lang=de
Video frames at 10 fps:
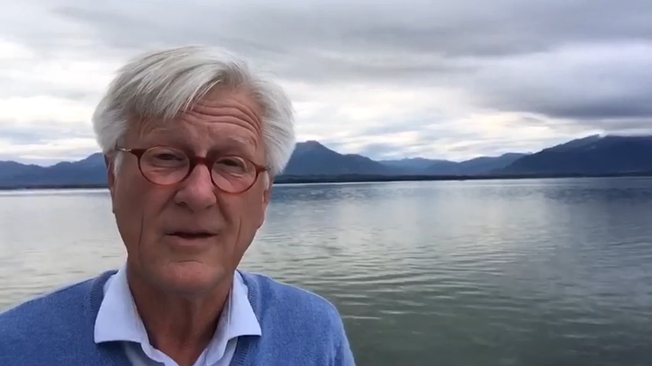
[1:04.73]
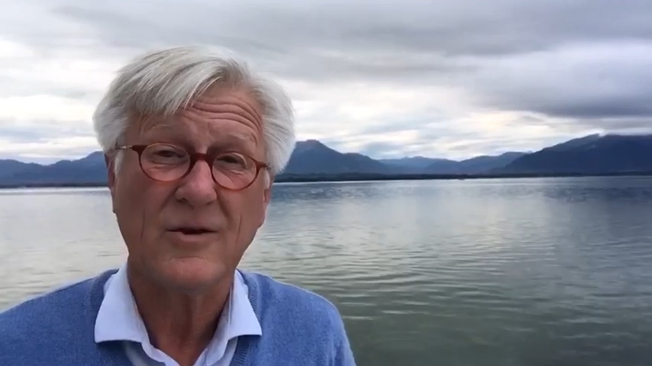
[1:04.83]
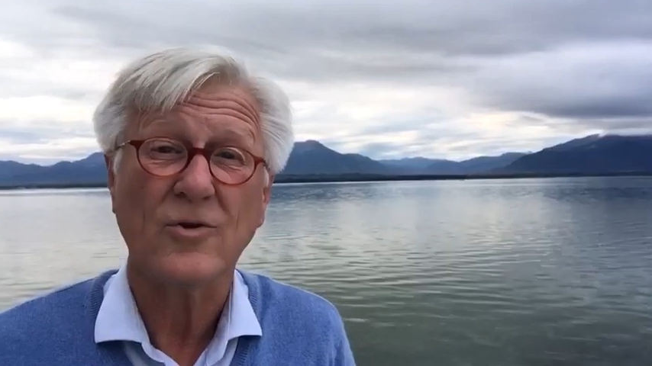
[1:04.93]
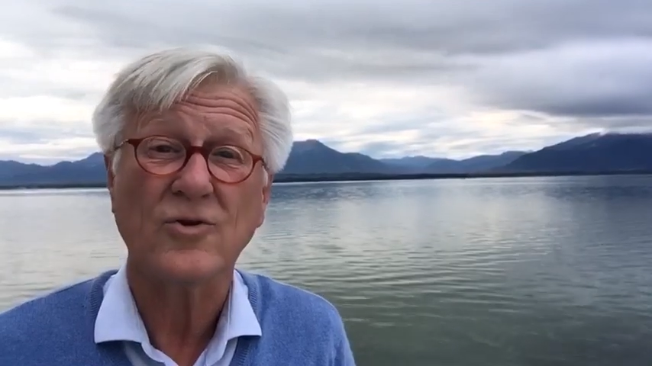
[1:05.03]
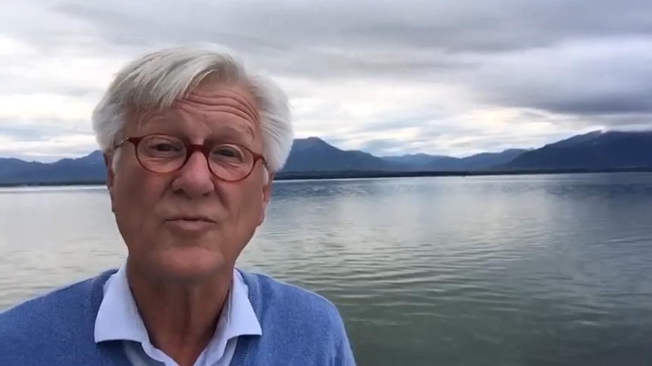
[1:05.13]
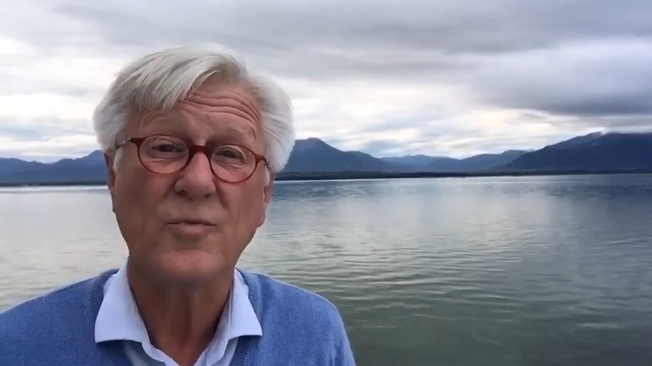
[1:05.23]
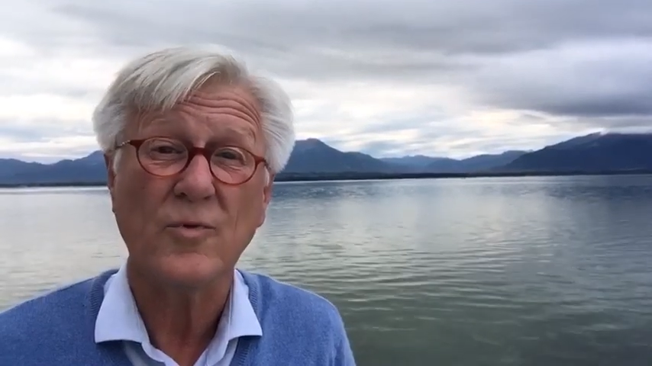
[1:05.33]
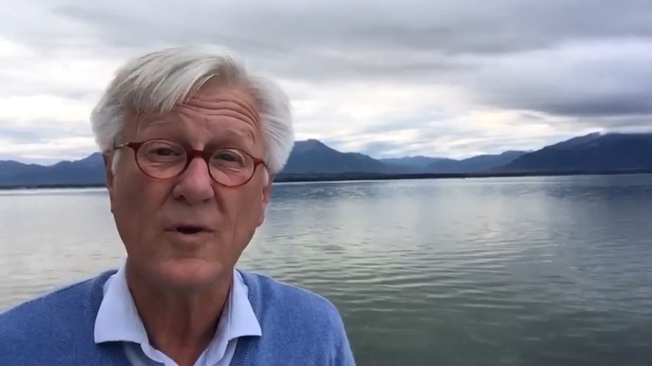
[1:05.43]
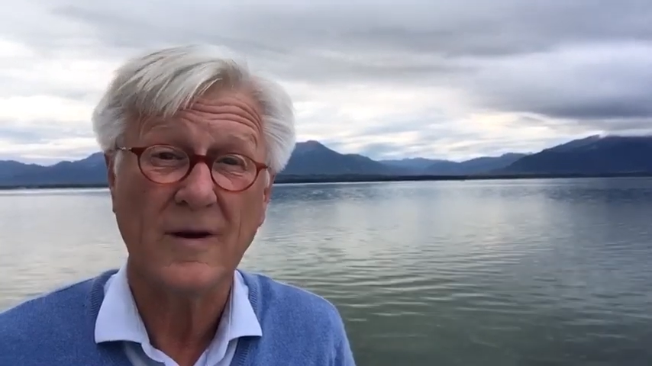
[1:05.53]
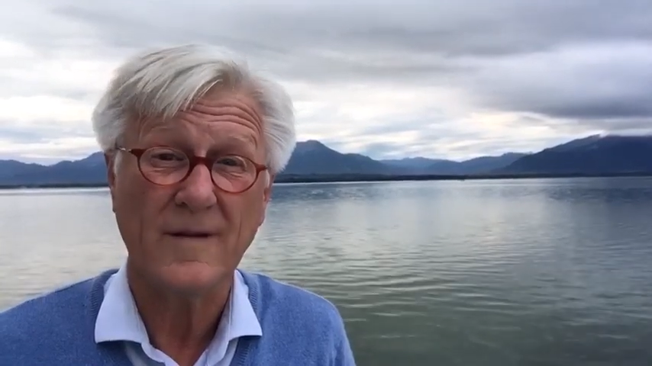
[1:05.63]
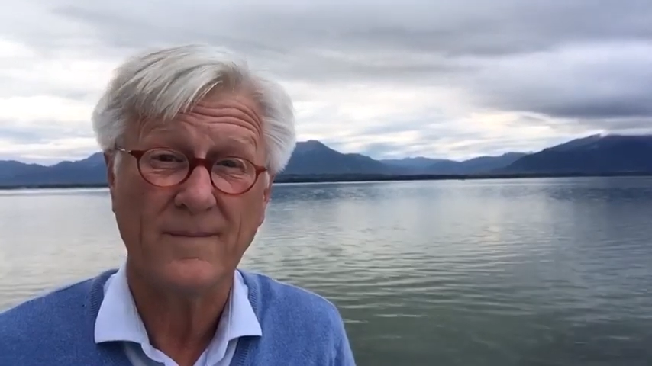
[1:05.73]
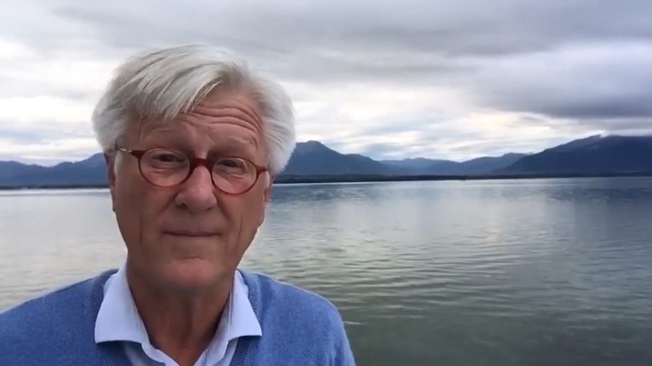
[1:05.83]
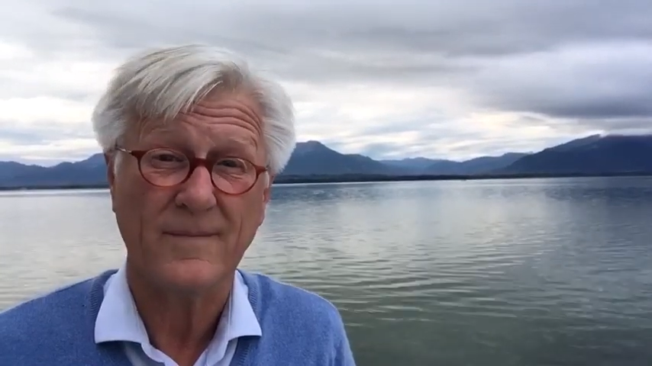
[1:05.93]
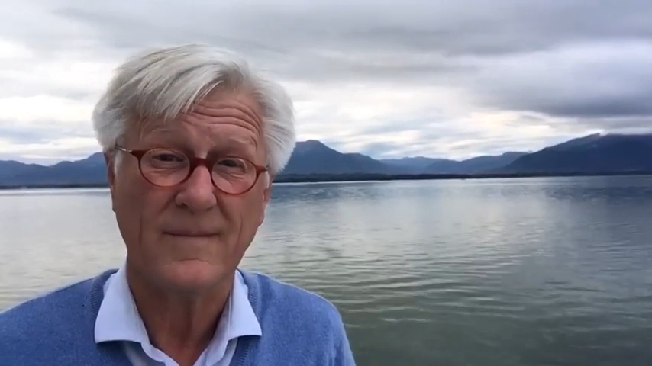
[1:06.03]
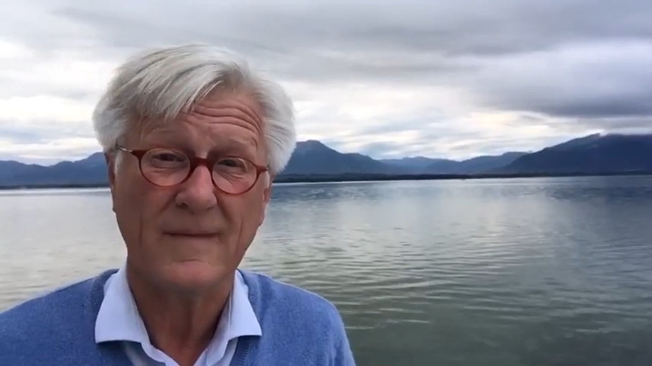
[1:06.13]
Gott spüren.
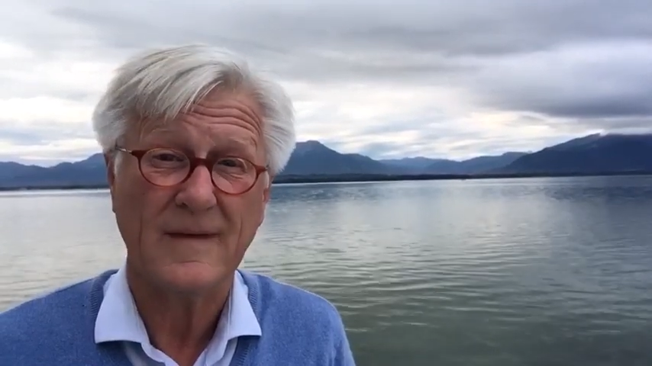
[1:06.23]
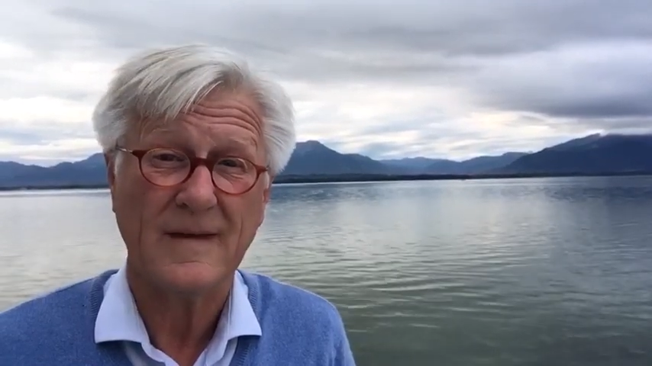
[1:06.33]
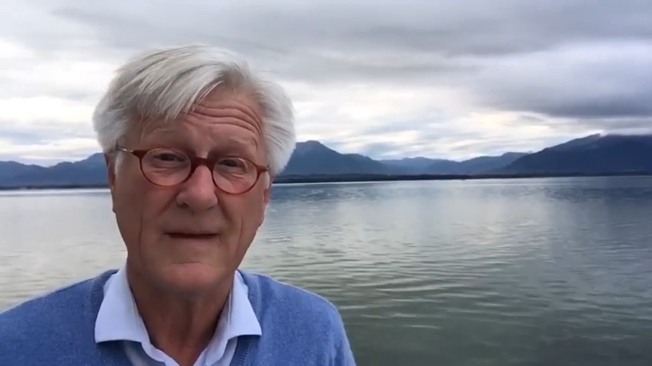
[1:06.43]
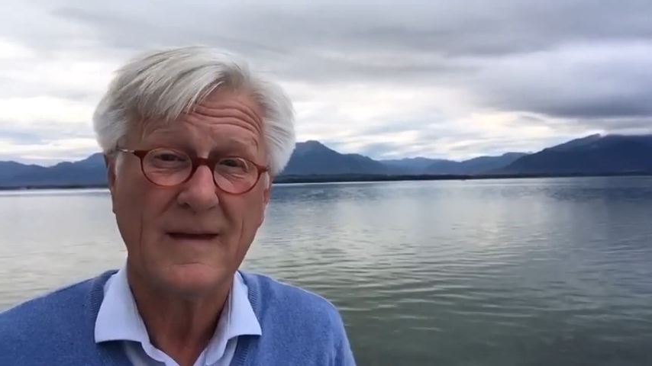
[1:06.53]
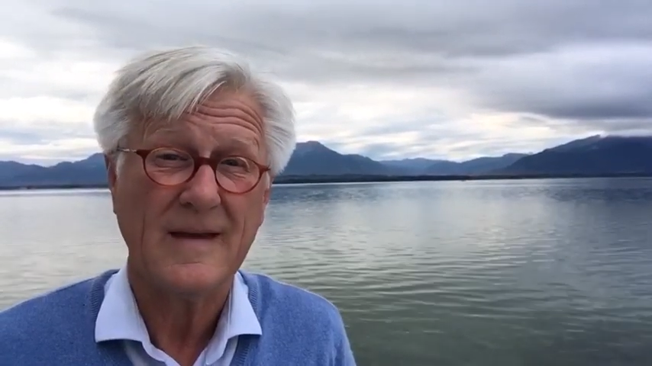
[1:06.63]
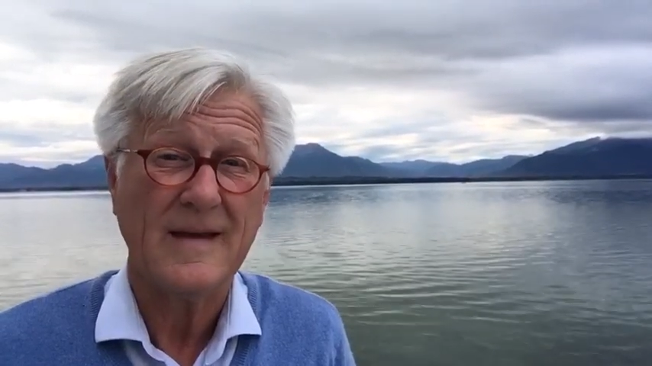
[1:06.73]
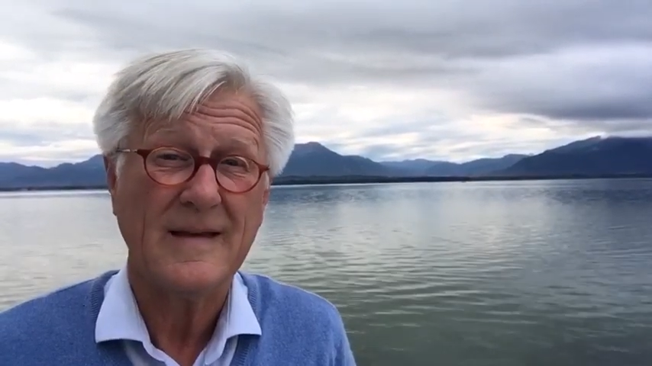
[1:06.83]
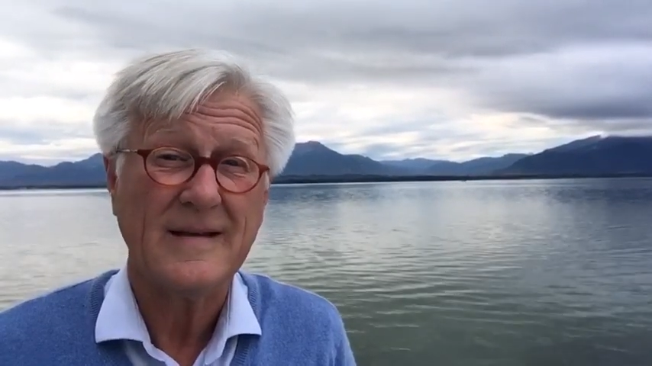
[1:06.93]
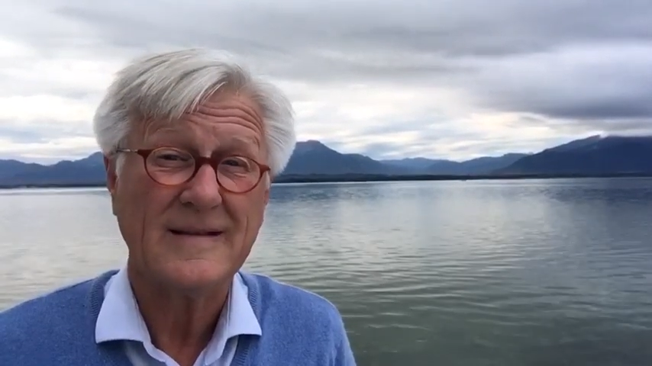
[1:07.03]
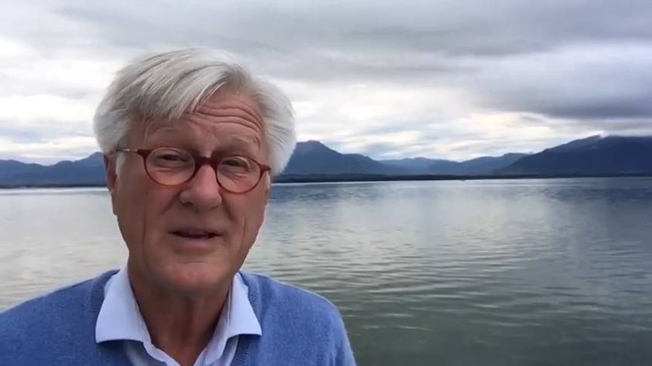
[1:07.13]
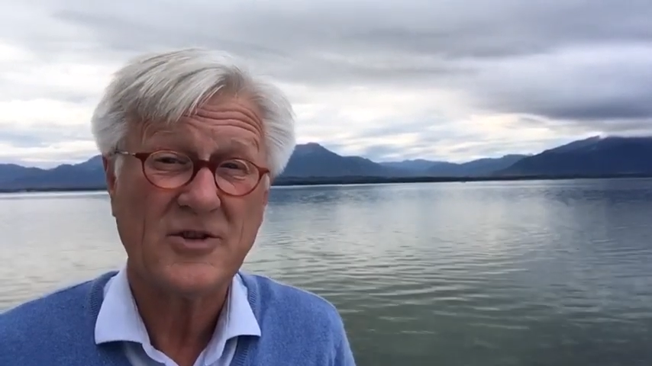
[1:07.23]
Sei